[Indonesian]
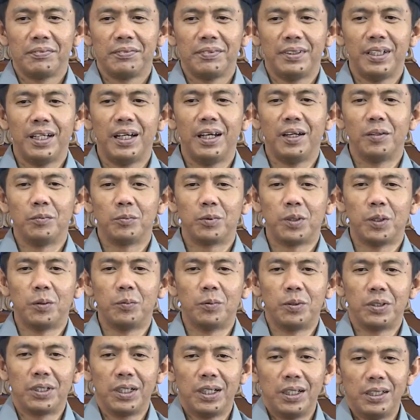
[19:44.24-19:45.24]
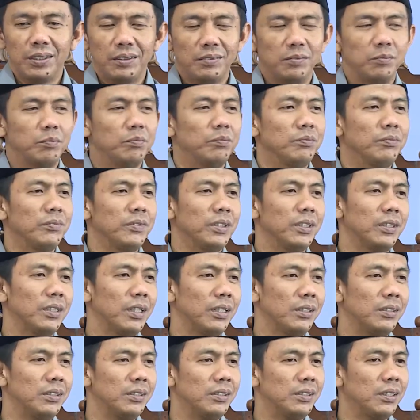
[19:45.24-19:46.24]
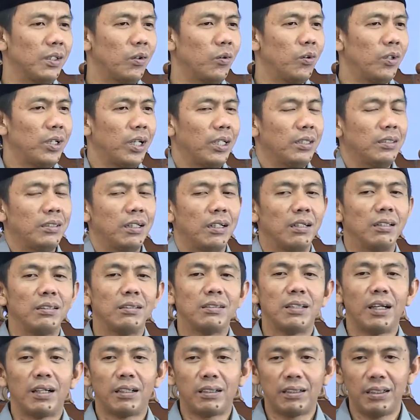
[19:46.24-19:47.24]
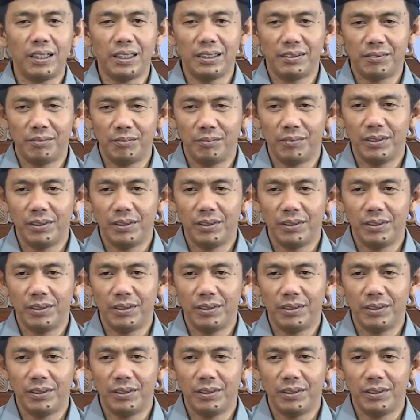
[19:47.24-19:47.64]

Ya, mudah-mudahan kita dijauhkan dari taklid.